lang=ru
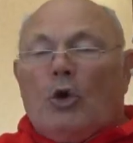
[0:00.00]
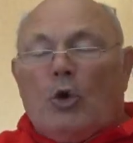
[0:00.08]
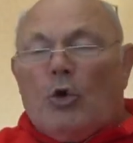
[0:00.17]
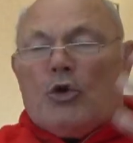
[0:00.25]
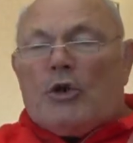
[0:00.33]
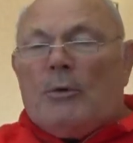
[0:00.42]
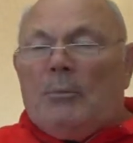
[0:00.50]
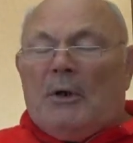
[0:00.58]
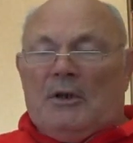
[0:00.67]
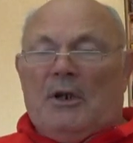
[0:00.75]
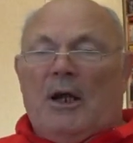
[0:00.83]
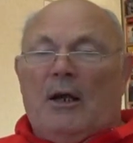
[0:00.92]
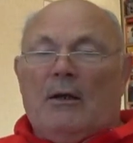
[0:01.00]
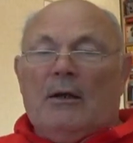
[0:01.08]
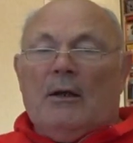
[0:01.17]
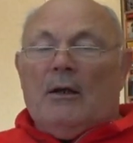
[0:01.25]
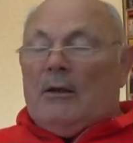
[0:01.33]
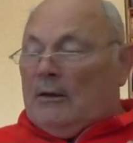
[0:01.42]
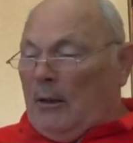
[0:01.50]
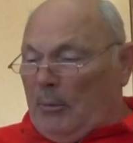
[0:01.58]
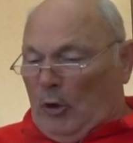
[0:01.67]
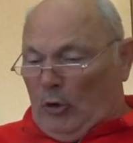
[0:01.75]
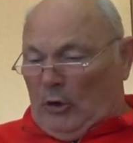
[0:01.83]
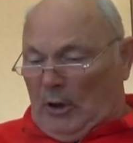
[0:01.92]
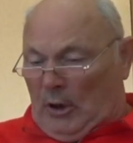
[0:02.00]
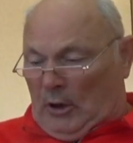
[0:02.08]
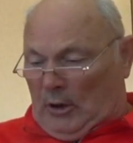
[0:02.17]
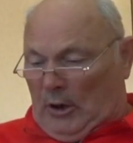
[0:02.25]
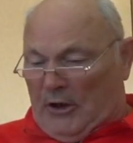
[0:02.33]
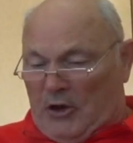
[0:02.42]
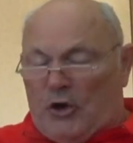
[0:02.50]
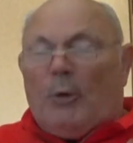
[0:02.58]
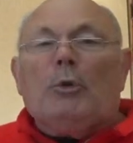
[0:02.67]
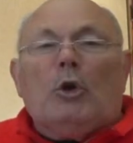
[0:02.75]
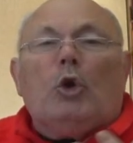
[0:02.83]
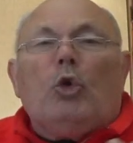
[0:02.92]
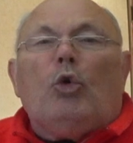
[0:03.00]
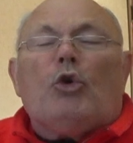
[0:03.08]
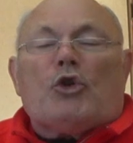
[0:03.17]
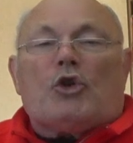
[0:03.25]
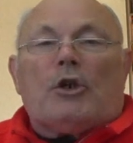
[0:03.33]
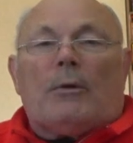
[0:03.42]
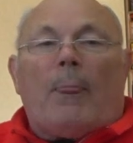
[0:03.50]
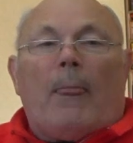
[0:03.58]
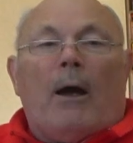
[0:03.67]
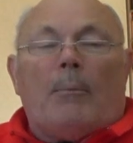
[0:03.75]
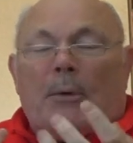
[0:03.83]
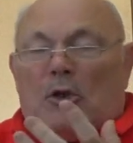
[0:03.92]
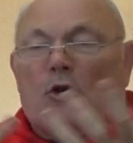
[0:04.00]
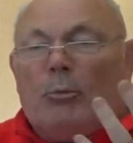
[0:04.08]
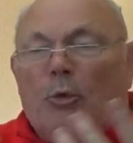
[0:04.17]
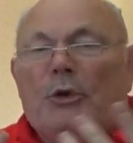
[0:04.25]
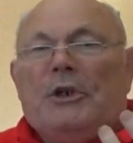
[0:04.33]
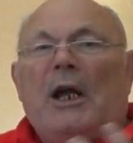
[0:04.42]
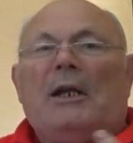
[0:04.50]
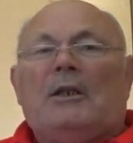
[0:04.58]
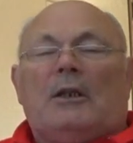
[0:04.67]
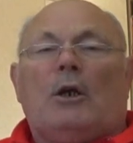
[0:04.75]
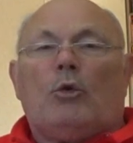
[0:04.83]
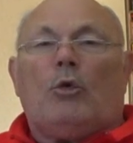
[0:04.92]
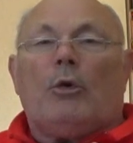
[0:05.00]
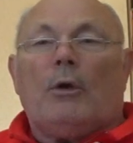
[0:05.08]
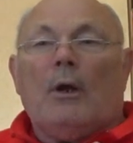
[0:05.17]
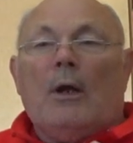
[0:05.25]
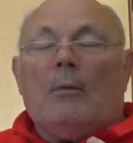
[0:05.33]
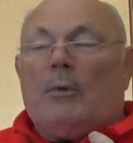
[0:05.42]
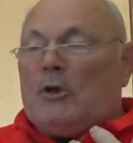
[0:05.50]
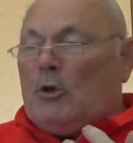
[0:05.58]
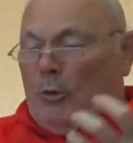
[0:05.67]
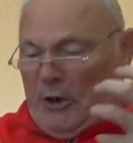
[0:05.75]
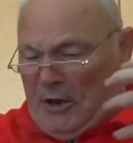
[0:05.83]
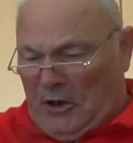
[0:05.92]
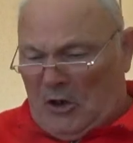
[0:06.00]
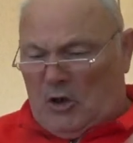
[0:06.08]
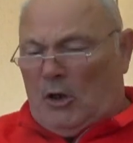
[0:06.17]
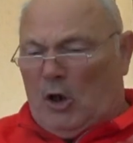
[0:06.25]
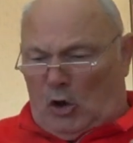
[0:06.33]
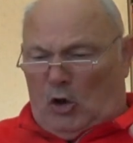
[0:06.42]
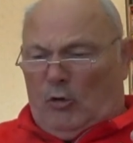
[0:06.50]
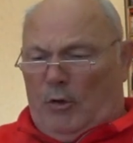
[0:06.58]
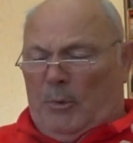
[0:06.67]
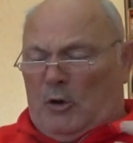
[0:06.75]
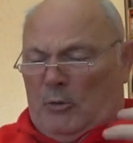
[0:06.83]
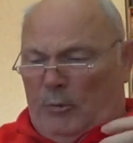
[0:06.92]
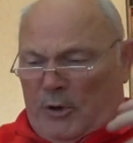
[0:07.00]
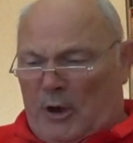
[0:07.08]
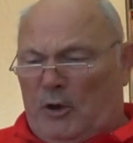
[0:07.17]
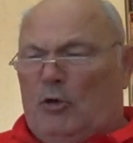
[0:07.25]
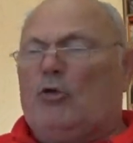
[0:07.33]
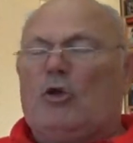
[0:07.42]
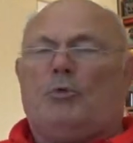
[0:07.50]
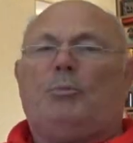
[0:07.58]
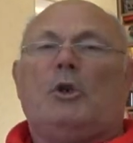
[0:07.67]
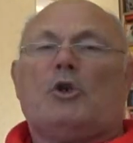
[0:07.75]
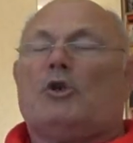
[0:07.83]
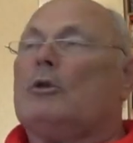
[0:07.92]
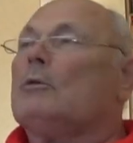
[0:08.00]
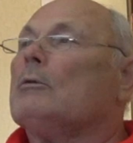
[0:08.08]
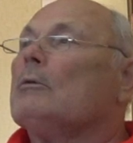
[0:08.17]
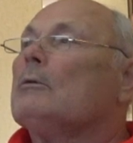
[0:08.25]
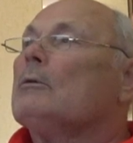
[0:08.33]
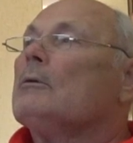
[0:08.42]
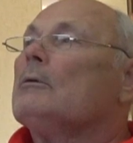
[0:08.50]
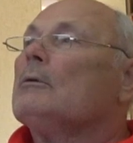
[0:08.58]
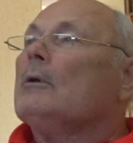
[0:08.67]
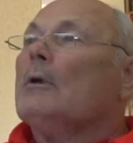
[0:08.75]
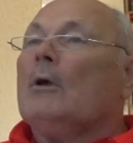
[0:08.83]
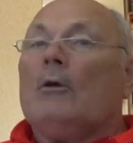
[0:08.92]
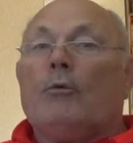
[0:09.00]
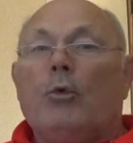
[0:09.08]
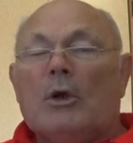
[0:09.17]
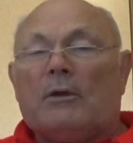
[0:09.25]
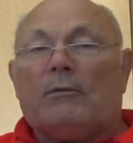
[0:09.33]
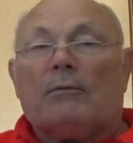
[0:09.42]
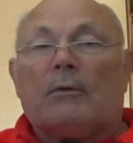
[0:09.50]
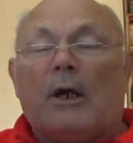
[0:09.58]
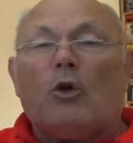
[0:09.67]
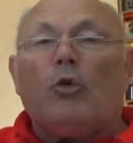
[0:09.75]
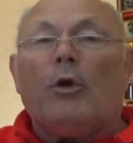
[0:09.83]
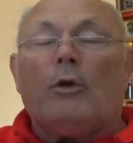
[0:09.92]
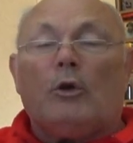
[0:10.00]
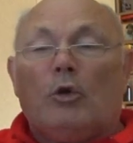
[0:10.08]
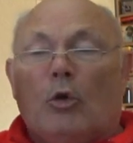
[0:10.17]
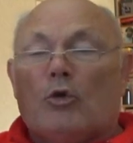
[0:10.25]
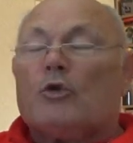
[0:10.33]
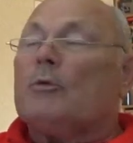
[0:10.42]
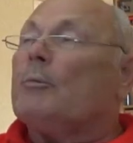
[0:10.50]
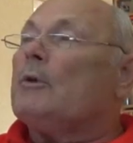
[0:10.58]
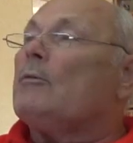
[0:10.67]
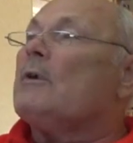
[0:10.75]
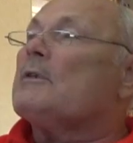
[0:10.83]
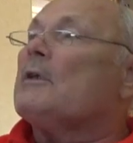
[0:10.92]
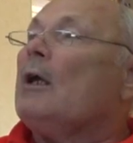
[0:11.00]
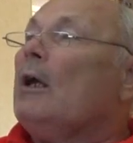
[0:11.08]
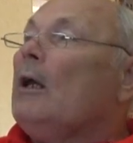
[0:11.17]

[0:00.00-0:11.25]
хуже меня. Наоборот, а, а чем он лучше? А почему я не такой? Почему я не здоровый? Почему я не успешен? Вот какой должен быть у вас